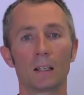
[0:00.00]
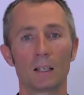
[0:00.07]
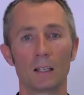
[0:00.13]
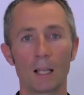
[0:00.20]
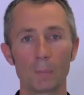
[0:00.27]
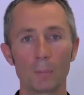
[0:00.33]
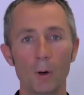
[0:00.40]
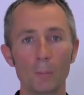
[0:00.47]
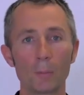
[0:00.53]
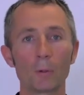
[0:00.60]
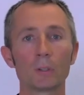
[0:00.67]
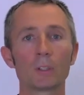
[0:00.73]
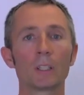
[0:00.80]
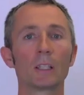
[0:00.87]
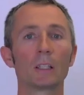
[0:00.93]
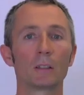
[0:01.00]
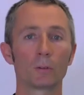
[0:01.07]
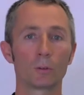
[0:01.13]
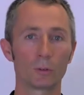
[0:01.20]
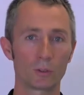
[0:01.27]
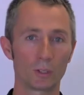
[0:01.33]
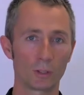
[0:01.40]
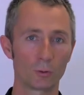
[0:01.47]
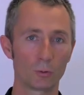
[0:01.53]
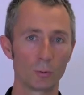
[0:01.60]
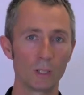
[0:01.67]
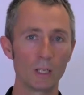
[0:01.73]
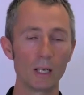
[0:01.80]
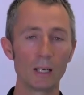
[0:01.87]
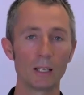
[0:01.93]
La propreté de cette
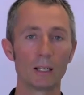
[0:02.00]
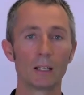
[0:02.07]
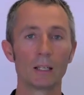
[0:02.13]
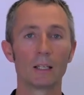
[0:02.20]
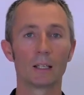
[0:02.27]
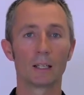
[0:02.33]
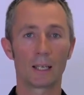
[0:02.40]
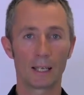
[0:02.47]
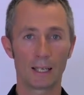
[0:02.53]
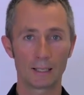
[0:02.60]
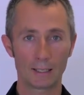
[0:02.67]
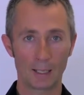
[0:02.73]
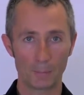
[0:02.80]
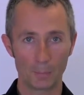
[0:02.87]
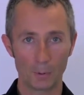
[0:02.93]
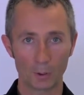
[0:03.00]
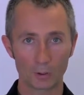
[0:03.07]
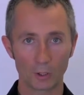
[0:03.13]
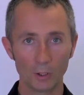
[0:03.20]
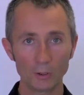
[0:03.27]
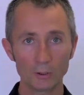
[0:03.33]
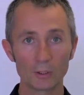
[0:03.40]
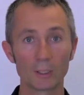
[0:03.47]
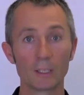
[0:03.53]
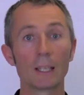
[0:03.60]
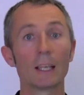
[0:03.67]
huile est importante,